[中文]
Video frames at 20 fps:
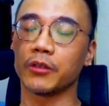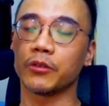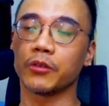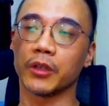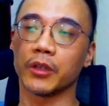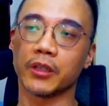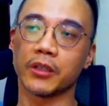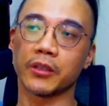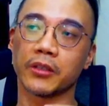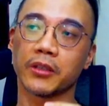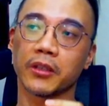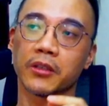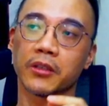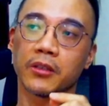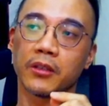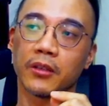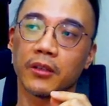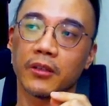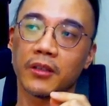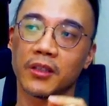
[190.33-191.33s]
所以这些
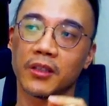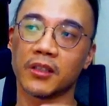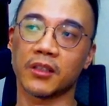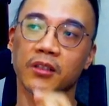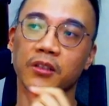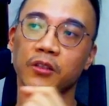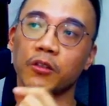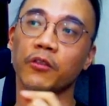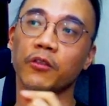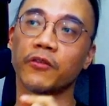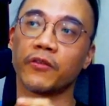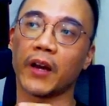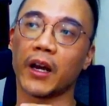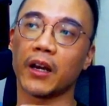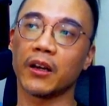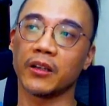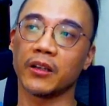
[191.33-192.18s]
是使用法。